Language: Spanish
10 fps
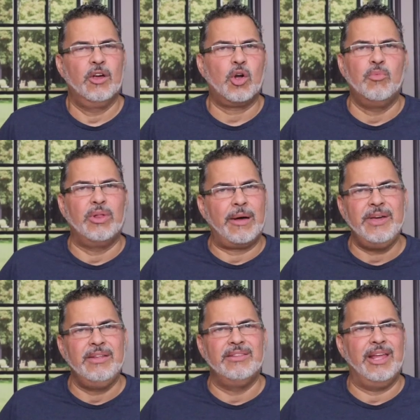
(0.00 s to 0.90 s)
Como
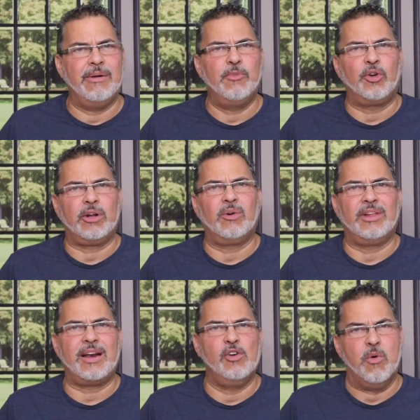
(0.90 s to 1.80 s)
David, debemos
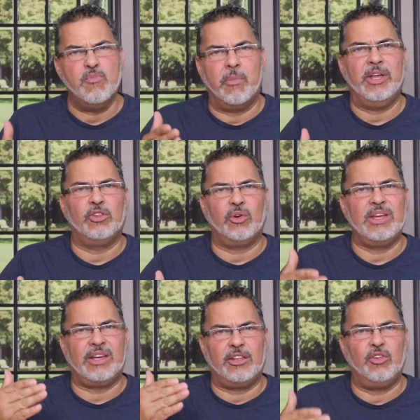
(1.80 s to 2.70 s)
recordar los momentos
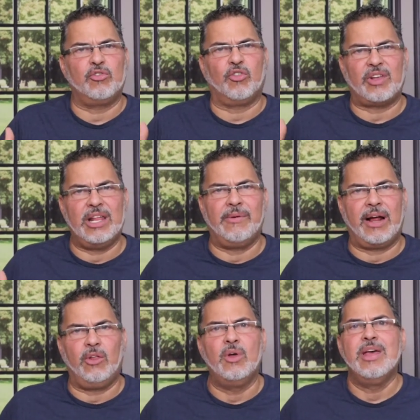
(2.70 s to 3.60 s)
en que Dios nos ha
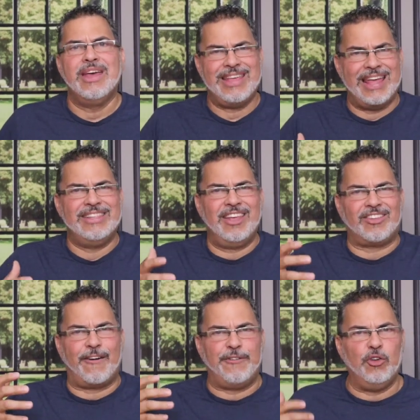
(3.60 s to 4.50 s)
librado en
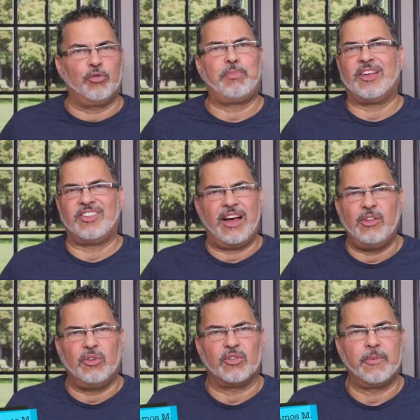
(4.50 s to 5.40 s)
desafíos
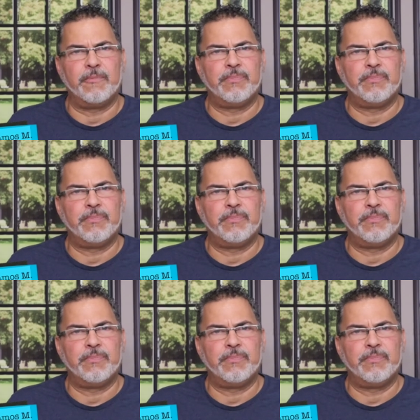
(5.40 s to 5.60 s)
pasados.